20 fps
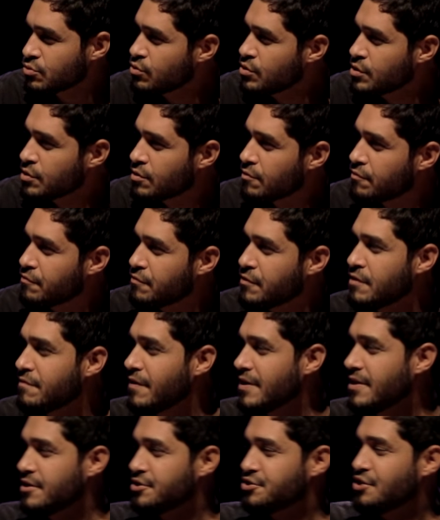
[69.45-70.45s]
único filho, vai
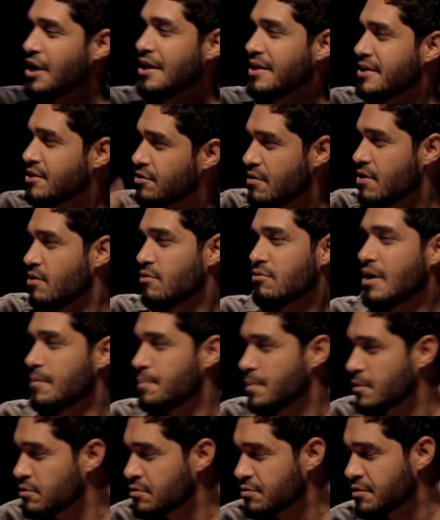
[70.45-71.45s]
deixar ainda, não é um
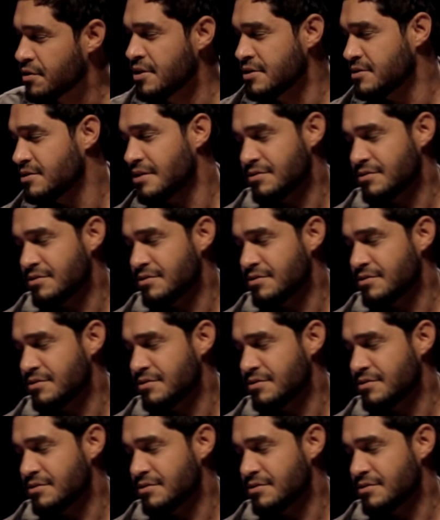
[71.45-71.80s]
capiroto kids,